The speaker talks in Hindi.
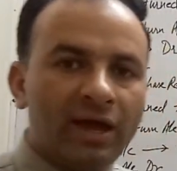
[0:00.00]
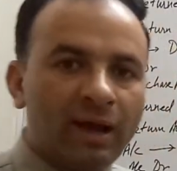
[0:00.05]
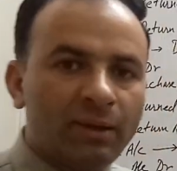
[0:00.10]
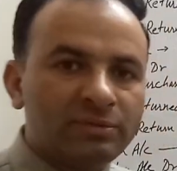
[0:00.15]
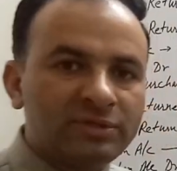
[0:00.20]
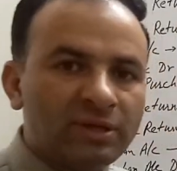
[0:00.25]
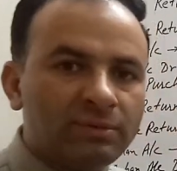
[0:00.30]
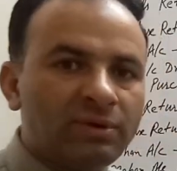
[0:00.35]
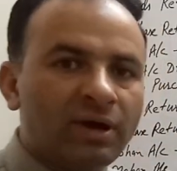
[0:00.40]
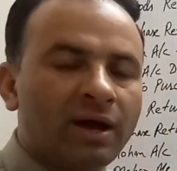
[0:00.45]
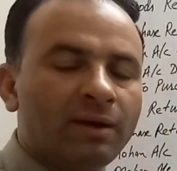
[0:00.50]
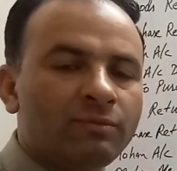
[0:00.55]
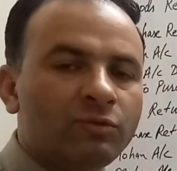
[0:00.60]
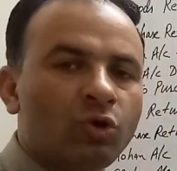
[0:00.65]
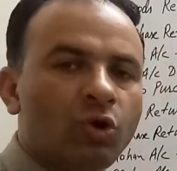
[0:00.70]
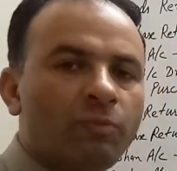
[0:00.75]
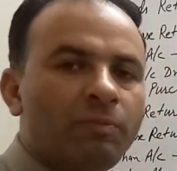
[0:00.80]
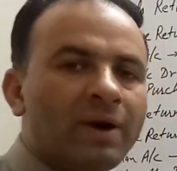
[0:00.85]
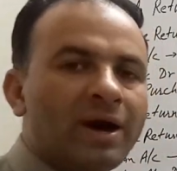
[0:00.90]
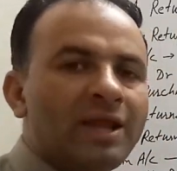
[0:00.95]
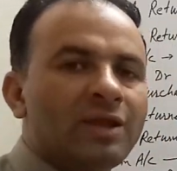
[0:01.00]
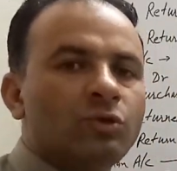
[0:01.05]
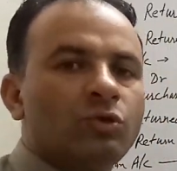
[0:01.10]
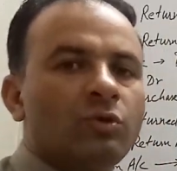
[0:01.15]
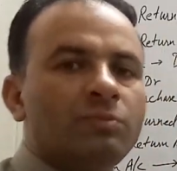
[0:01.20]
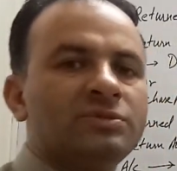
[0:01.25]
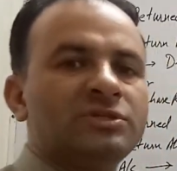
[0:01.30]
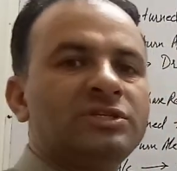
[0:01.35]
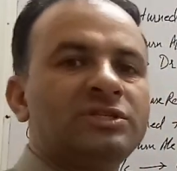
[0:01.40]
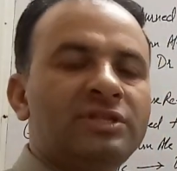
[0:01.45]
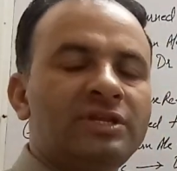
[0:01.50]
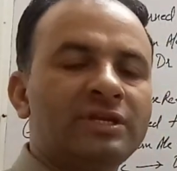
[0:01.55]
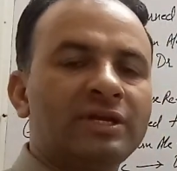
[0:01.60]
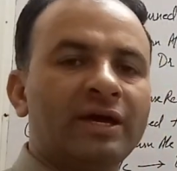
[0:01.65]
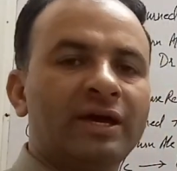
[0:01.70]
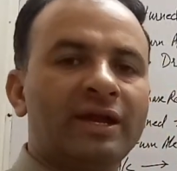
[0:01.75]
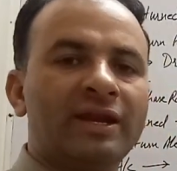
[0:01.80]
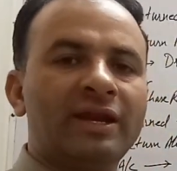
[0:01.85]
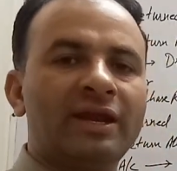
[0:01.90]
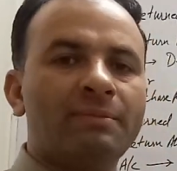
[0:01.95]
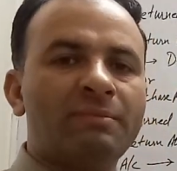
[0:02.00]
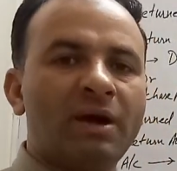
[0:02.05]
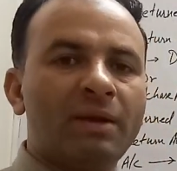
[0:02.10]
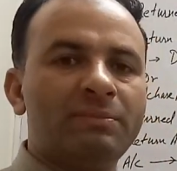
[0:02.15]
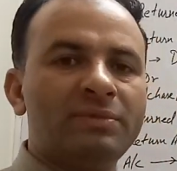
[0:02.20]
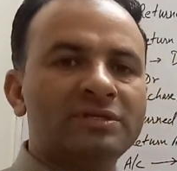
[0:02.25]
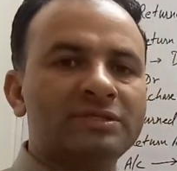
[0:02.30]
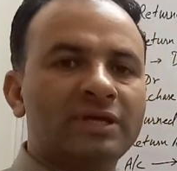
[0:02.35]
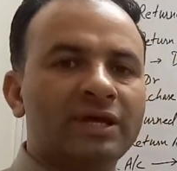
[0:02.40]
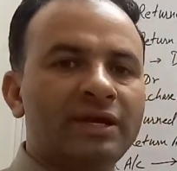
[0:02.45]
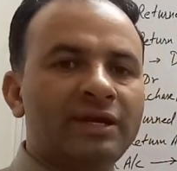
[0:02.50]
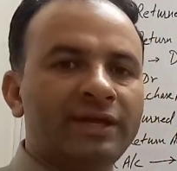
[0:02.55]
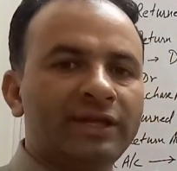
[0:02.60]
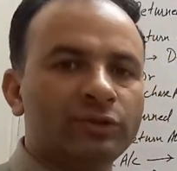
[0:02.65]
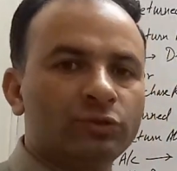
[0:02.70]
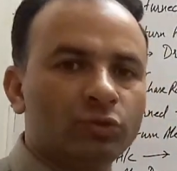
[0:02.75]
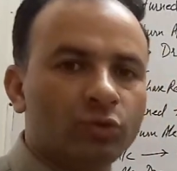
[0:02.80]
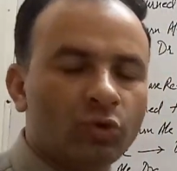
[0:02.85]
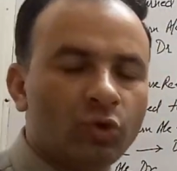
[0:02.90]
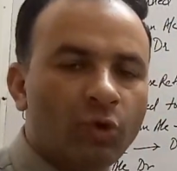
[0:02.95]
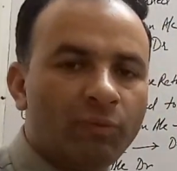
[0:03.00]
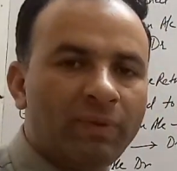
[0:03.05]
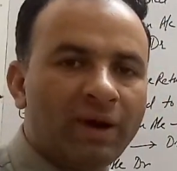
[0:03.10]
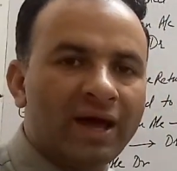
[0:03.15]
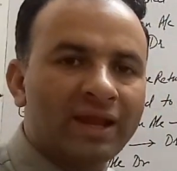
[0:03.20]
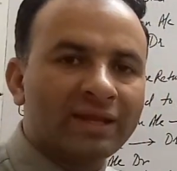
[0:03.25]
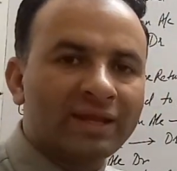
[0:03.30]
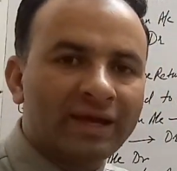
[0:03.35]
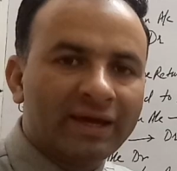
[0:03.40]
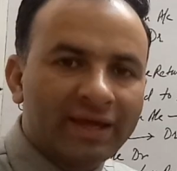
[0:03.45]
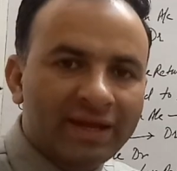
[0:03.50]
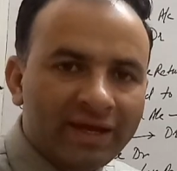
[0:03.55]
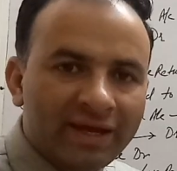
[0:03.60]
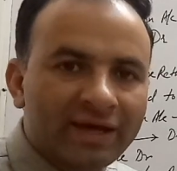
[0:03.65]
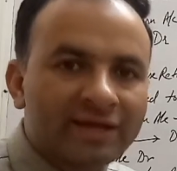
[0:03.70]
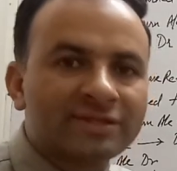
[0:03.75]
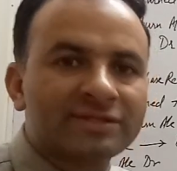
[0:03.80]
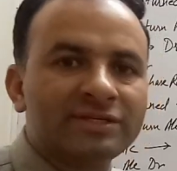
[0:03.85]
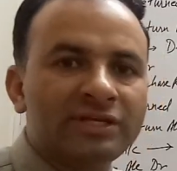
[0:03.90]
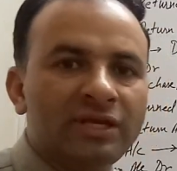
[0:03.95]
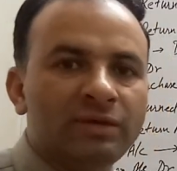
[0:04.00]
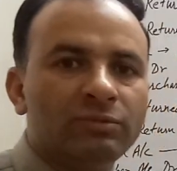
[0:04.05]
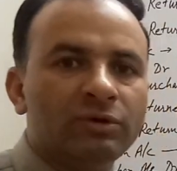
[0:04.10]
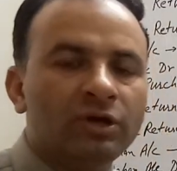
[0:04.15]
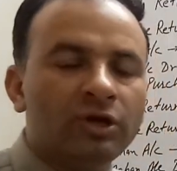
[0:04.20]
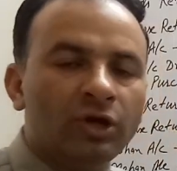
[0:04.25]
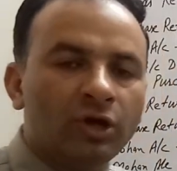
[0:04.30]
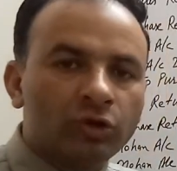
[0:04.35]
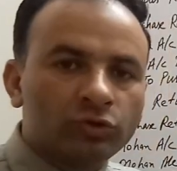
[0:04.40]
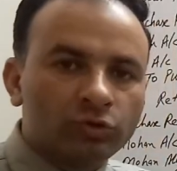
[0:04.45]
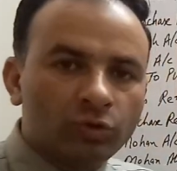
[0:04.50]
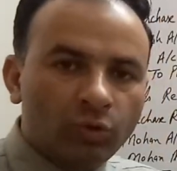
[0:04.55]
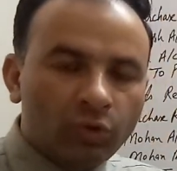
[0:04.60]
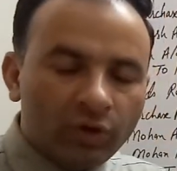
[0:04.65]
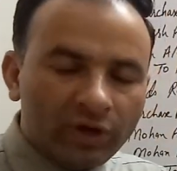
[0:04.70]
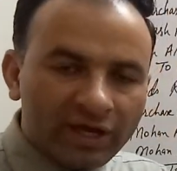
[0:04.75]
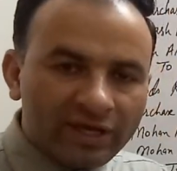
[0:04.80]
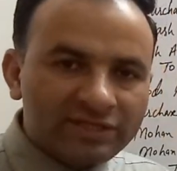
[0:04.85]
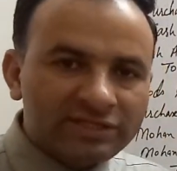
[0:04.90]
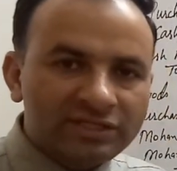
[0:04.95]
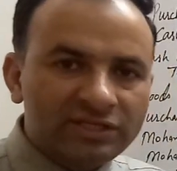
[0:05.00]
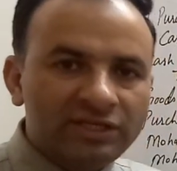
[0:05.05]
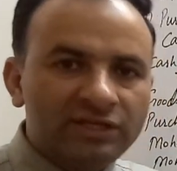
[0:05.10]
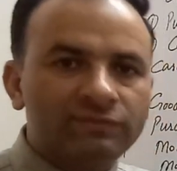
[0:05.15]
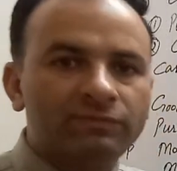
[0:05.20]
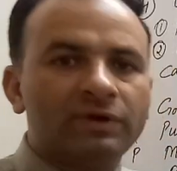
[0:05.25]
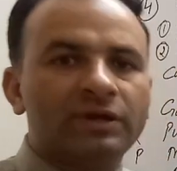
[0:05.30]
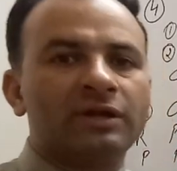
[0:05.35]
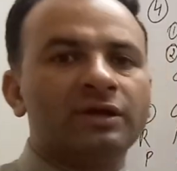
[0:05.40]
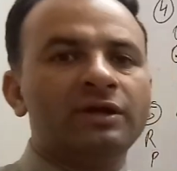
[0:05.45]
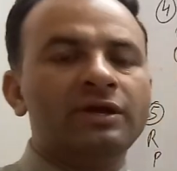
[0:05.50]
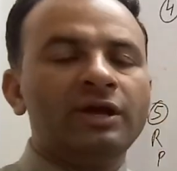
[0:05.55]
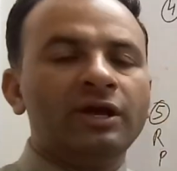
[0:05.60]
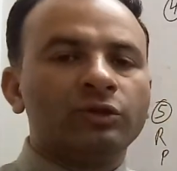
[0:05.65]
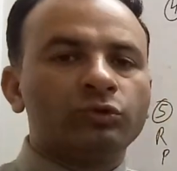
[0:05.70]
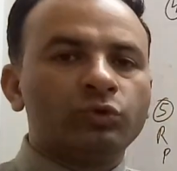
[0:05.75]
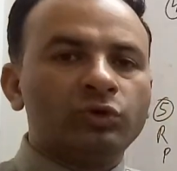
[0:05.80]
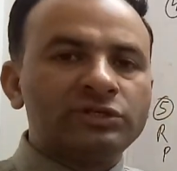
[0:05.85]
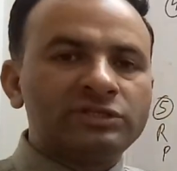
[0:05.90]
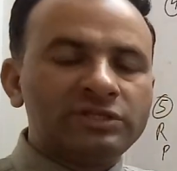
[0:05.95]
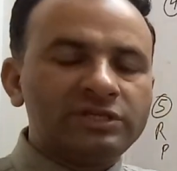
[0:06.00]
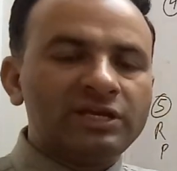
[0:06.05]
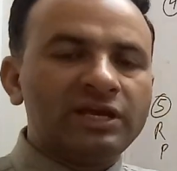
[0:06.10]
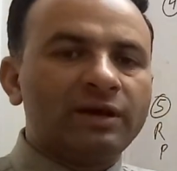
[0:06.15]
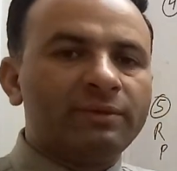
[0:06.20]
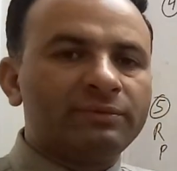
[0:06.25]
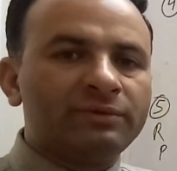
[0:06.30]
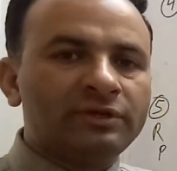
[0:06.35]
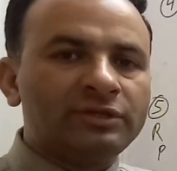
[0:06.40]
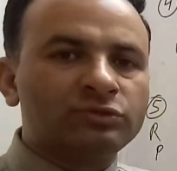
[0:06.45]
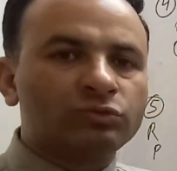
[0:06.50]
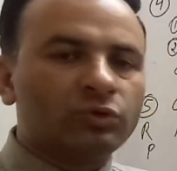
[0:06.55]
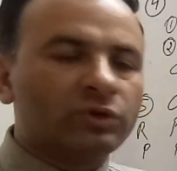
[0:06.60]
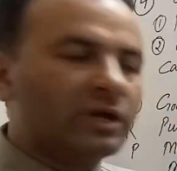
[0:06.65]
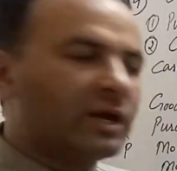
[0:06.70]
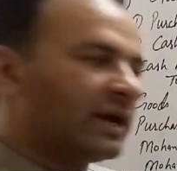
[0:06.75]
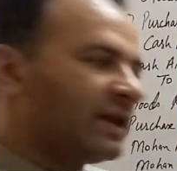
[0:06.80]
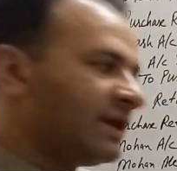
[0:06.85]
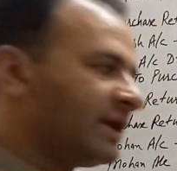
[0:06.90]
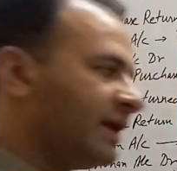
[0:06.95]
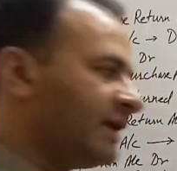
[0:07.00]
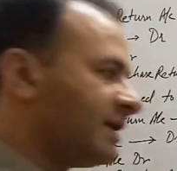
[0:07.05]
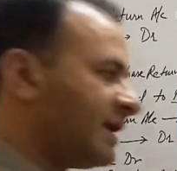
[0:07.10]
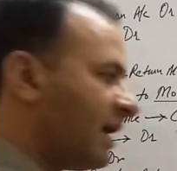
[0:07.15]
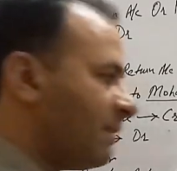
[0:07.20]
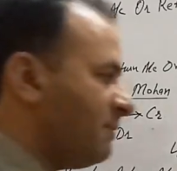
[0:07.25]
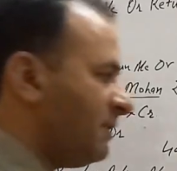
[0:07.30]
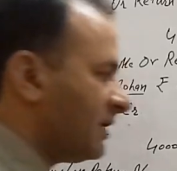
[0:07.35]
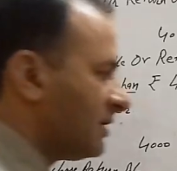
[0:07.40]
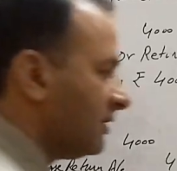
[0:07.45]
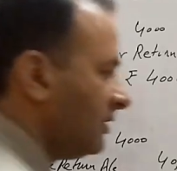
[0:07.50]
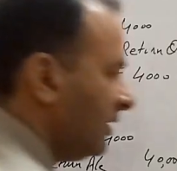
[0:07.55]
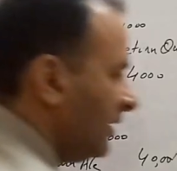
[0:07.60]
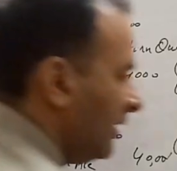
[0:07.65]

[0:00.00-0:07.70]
अब जब हम गोपाल को मशीनरी क्या कर रहे हैं वापिस कर रहे हैं तो गोपाल क्या करेगा रिसीव तो हो गया रिसीवर तो इसलिए हम इसको क्या करेंगे डेबिट